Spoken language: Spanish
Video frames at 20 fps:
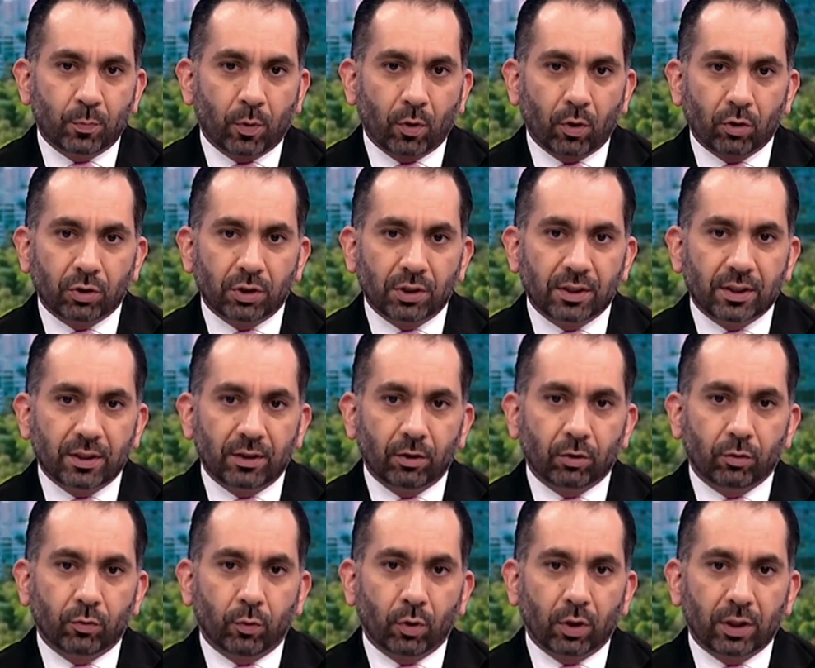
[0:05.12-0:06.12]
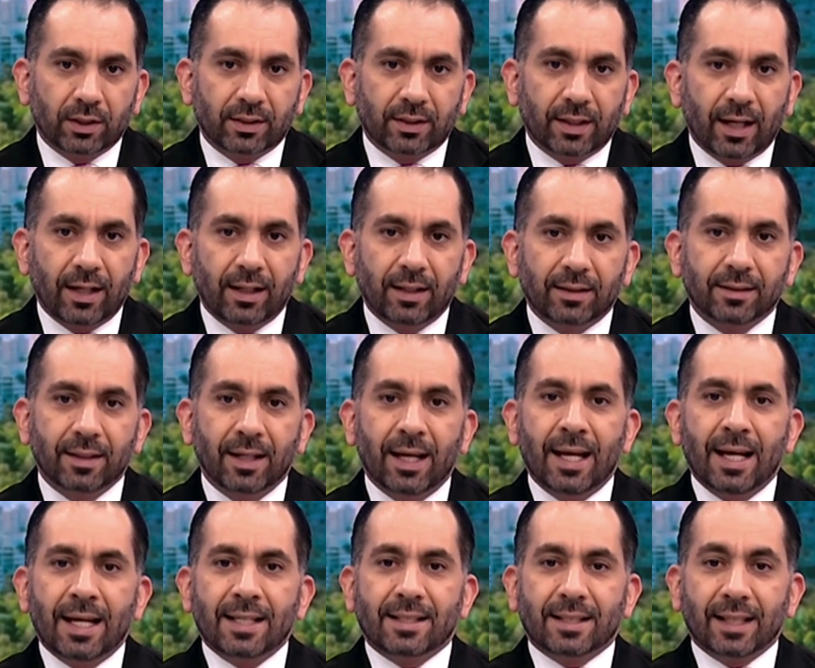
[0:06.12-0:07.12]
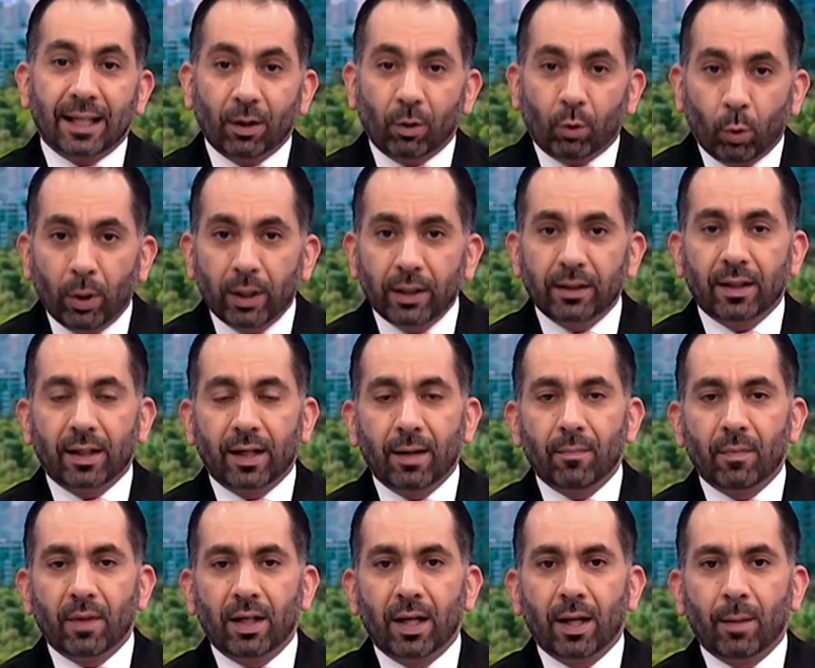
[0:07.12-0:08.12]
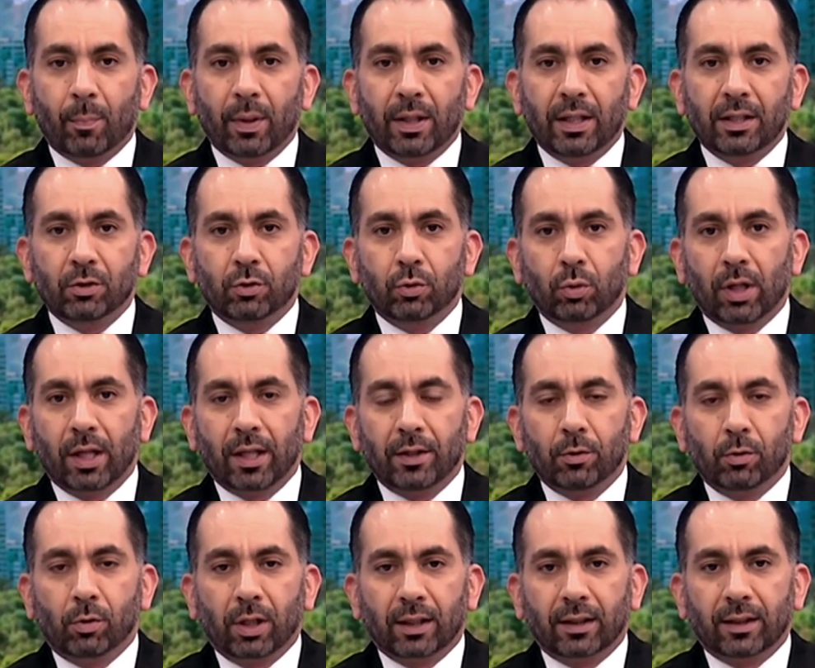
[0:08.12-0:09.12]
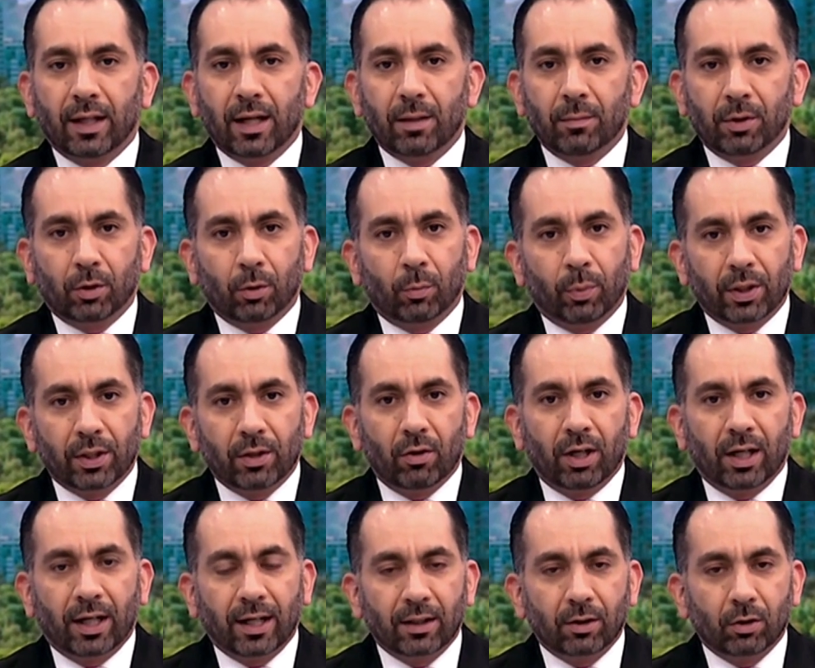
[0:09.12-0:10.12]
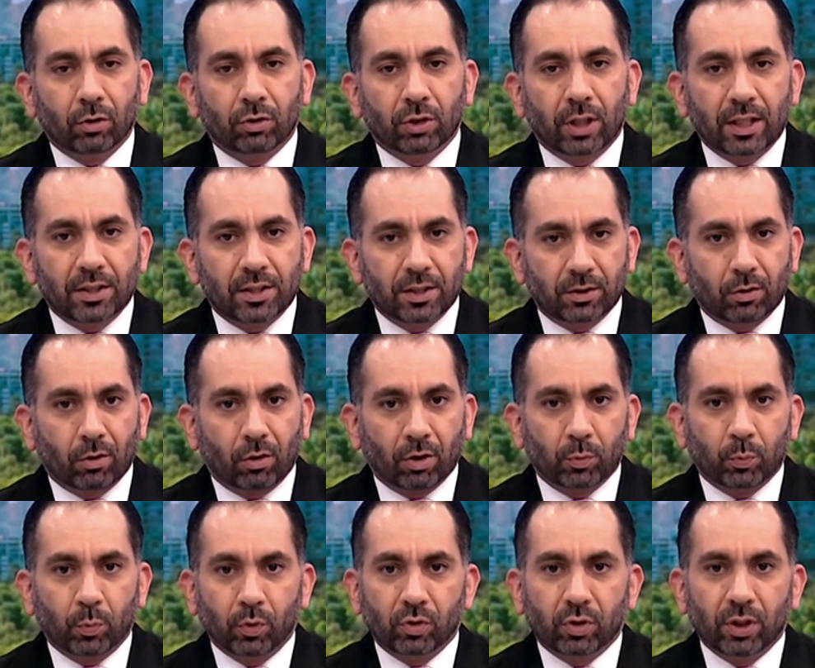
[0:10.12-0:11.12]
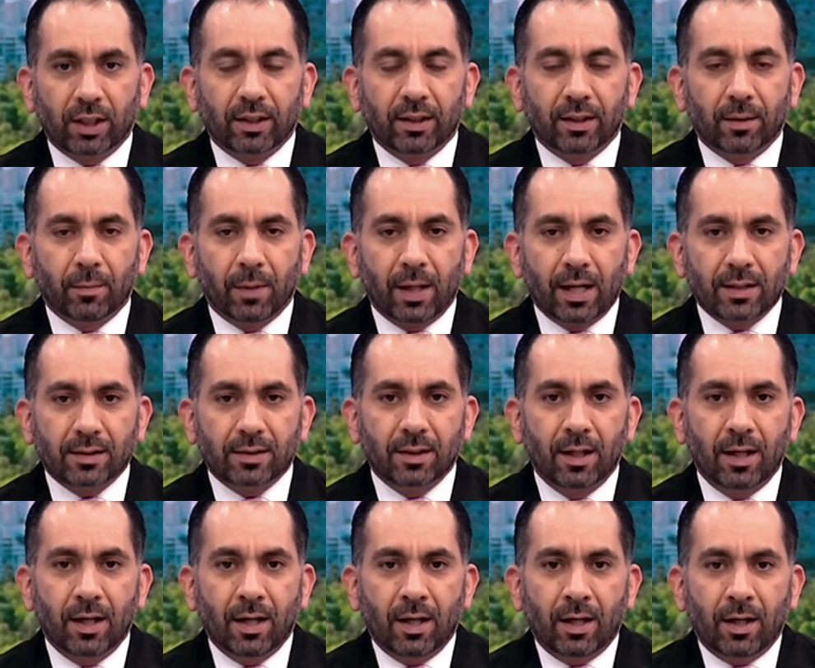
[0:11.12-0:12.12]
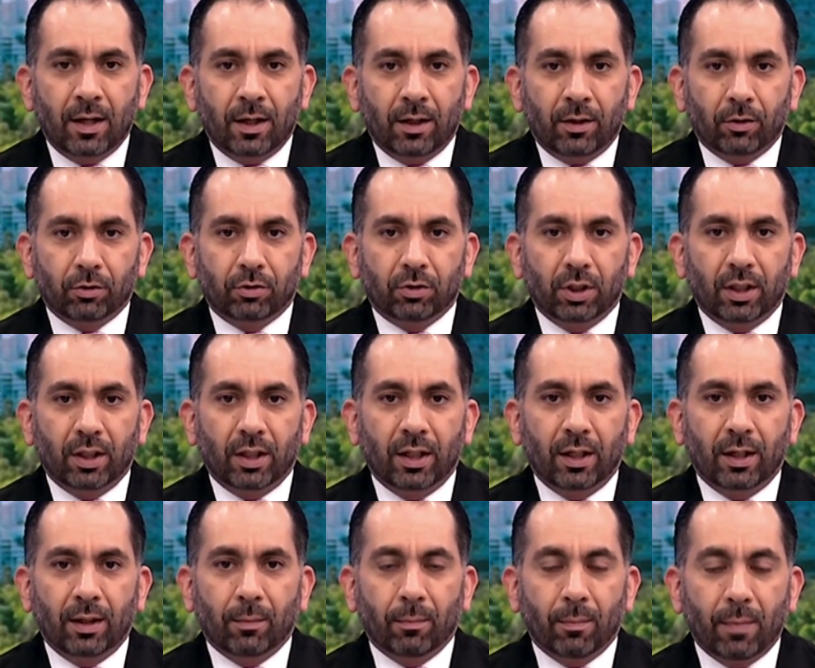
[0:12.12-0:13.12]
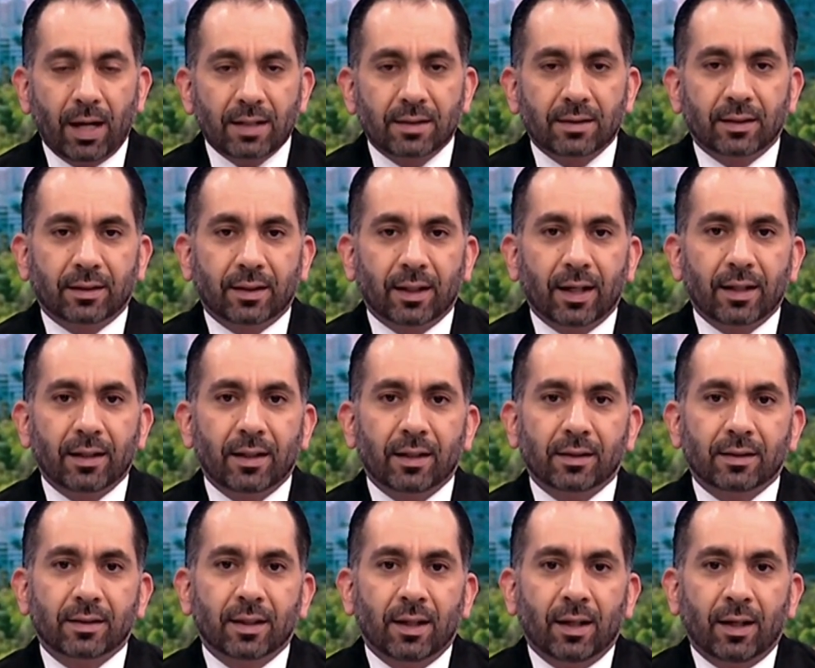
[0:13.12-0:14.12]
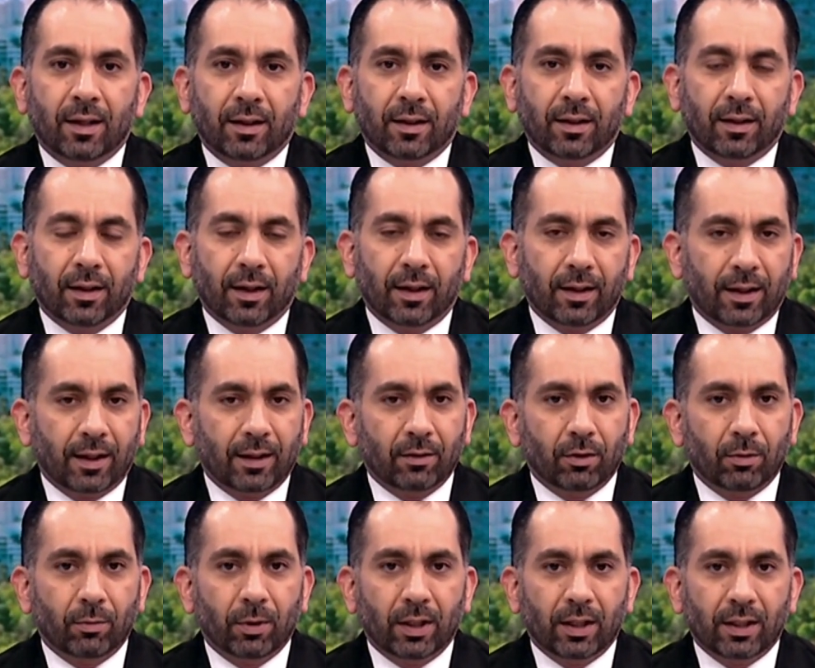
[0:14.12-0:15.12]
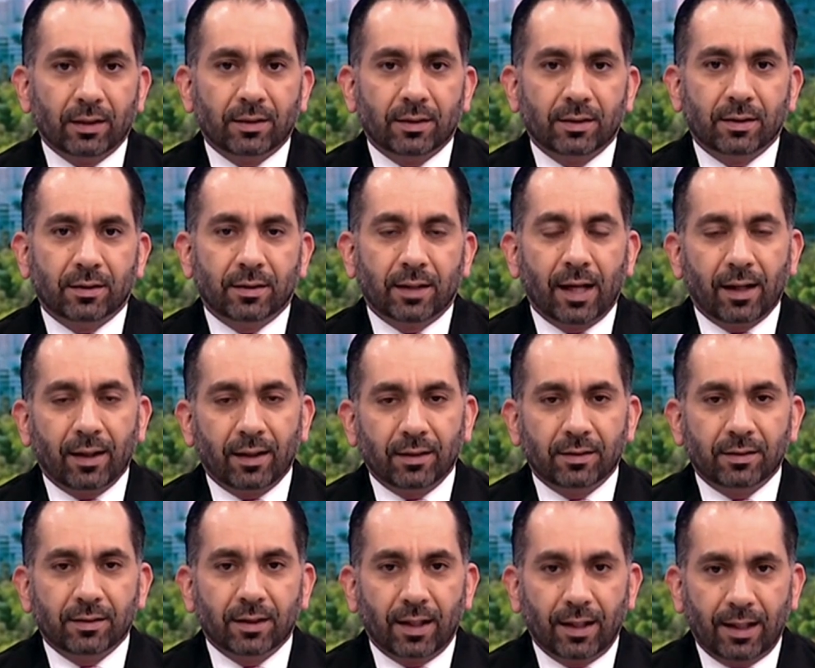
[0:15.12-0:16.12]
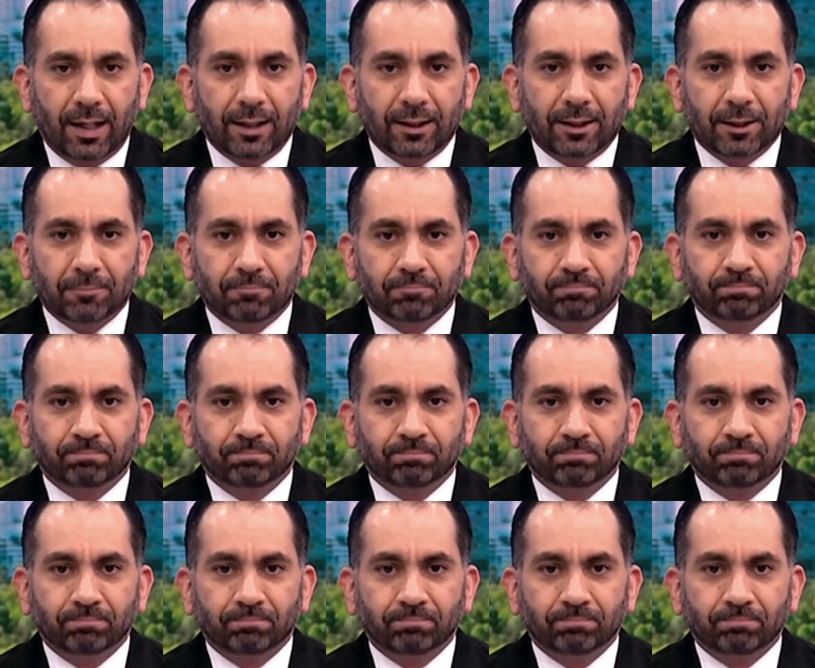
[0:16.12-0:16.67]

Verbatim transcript: por los incendios forestales se encuentra en la península de Yucatán. Mi compañero Alejandro Sánchez, corresponsal de NEMAS, nos tiene más detalles. Eh, Alejandro, buenas tardes. Adelante.